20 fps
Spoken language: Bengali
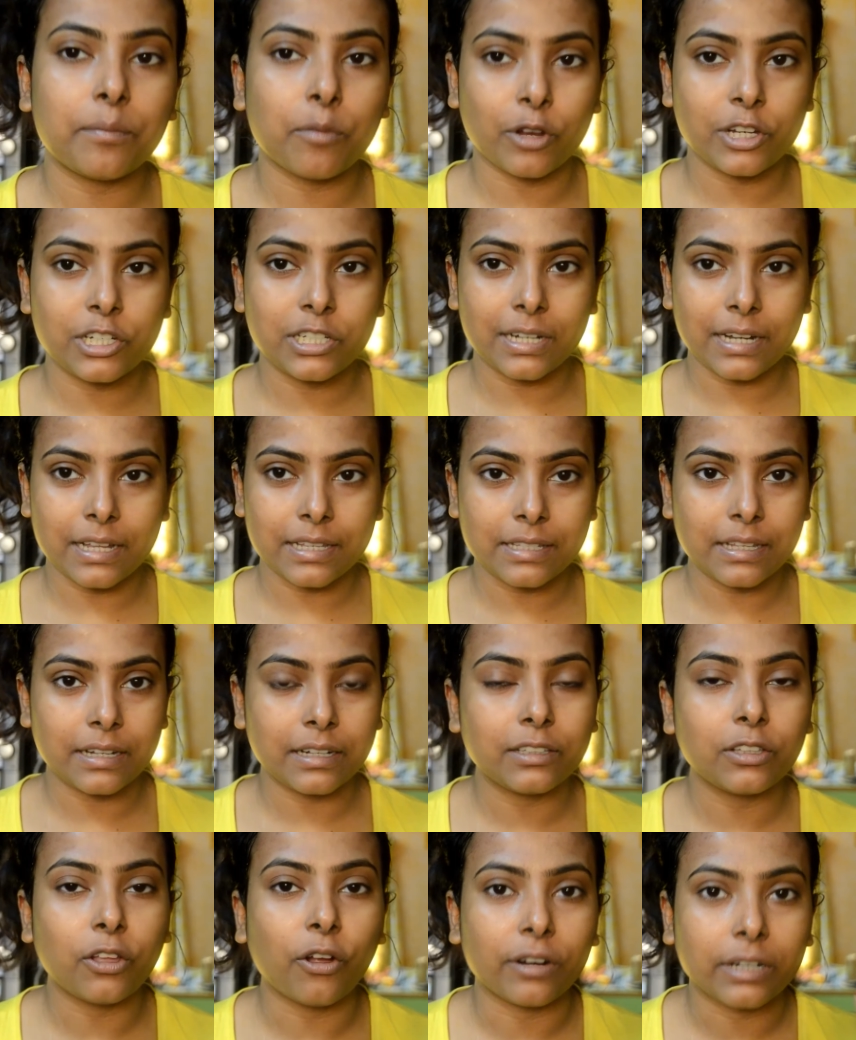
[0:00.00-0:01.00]

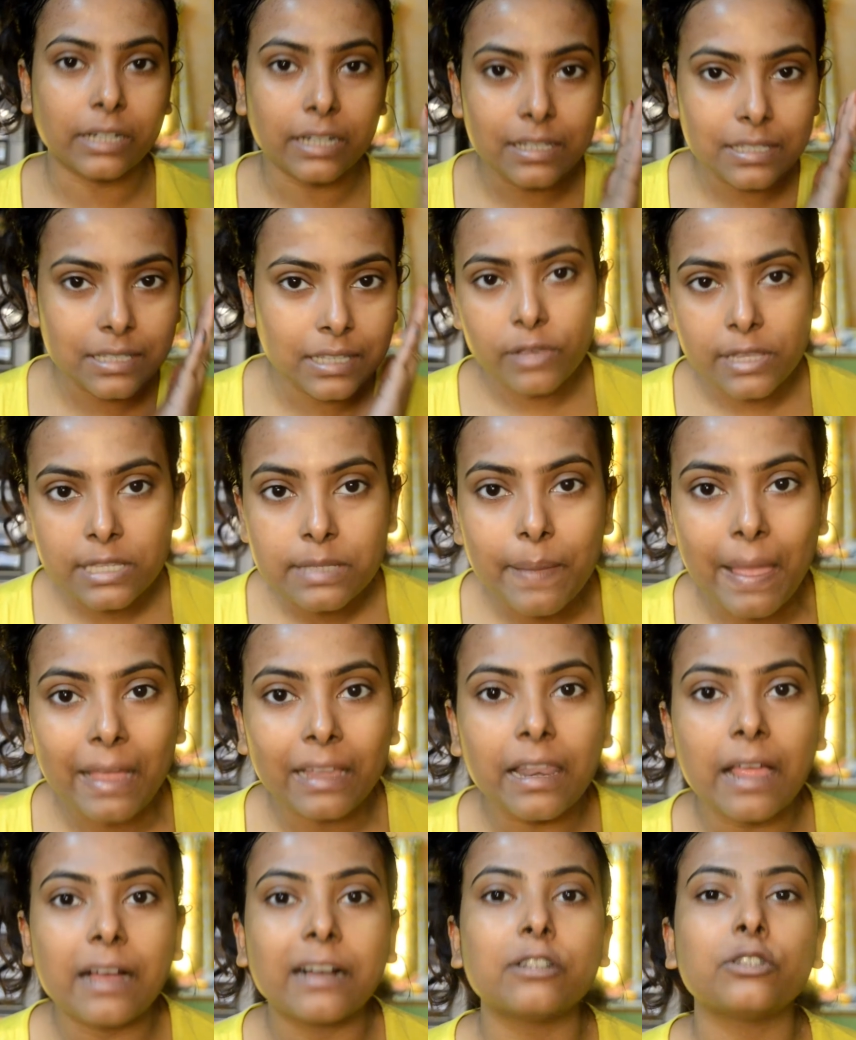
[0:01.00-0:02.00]
ময়শ্চারাইজারের দরকার ফেস প্যাক
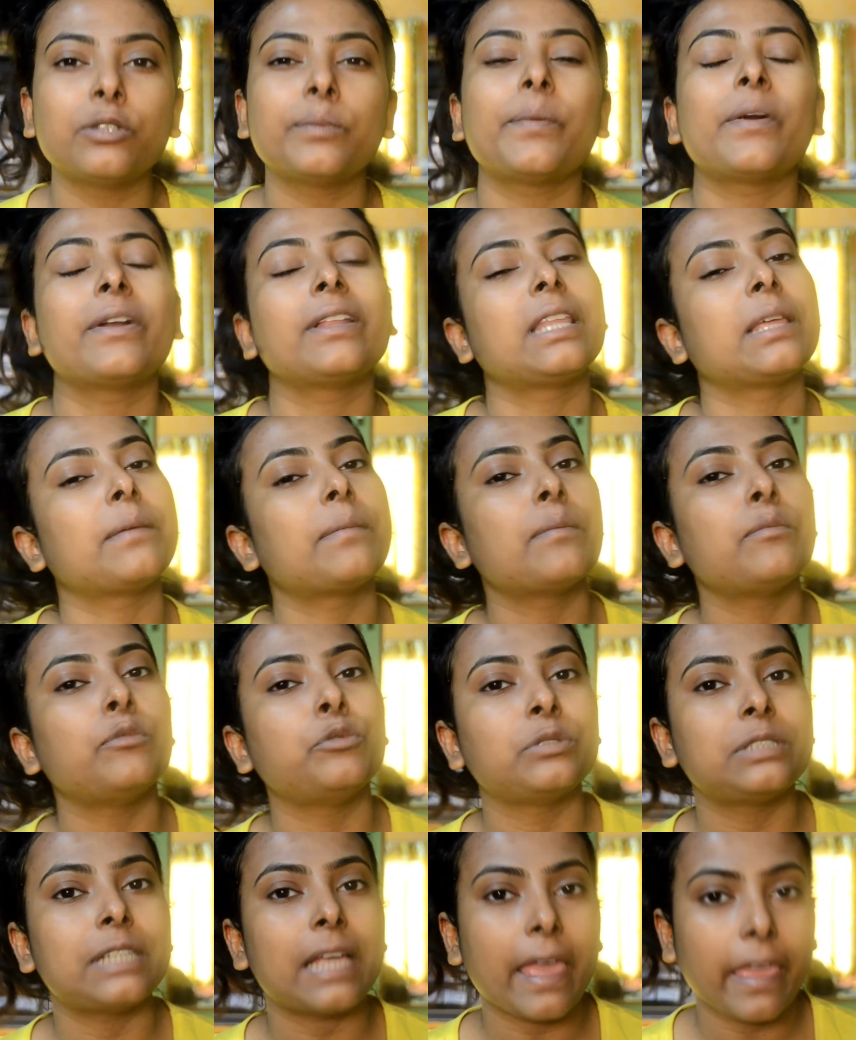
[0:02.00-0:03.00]
লাগানোর পরে দেখবে
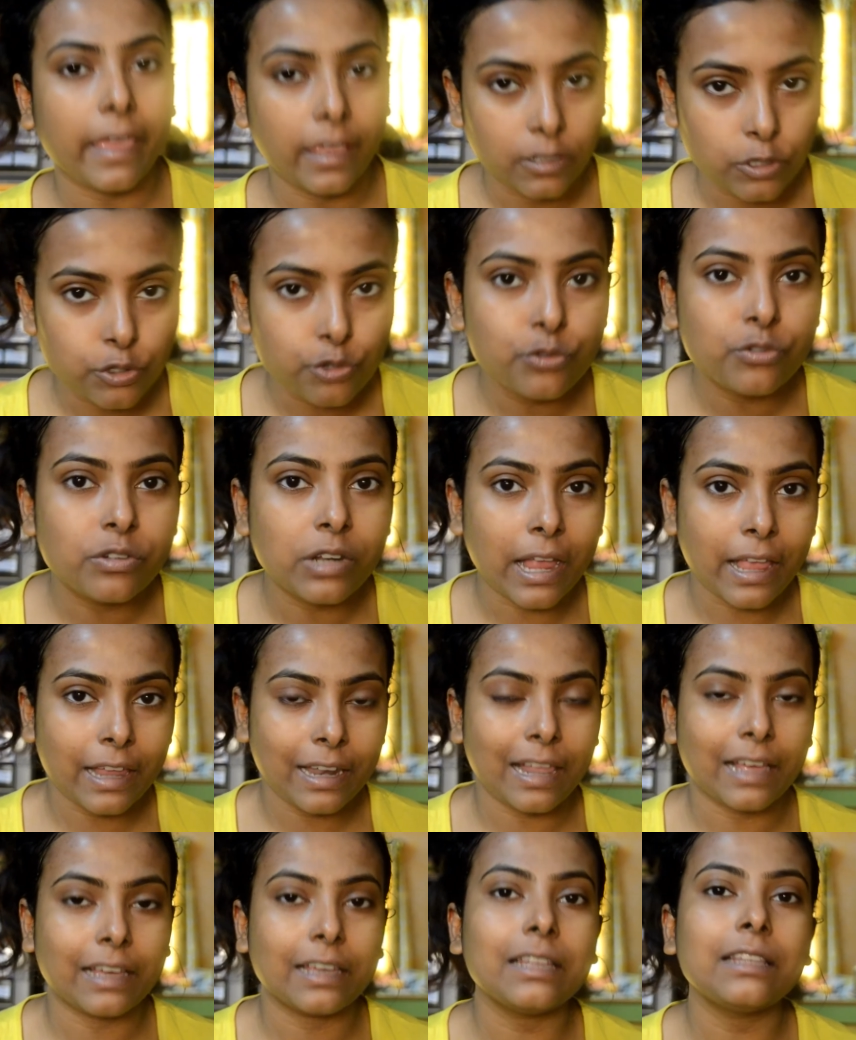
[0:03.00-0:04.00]
মুখটা একটু ড্রাই
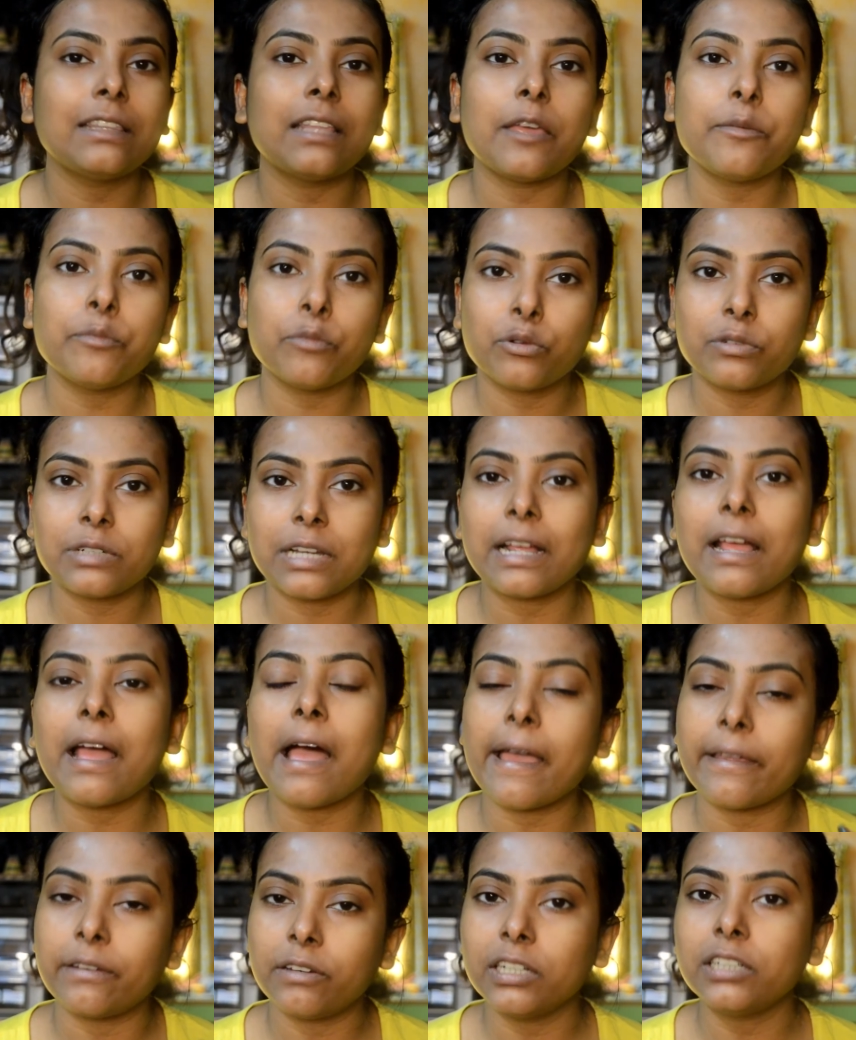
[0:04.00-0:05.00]
লাগে তাই মুখটাকে
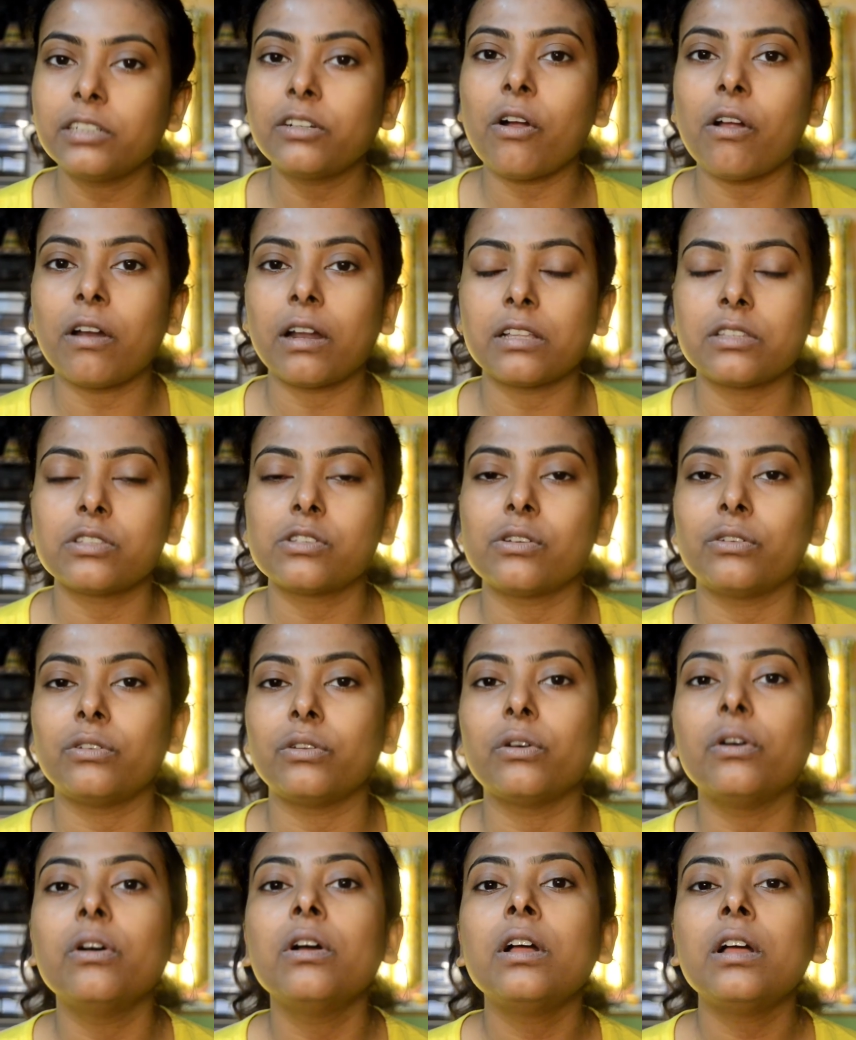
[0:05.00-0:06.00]
হাইড্রেট করার জন্য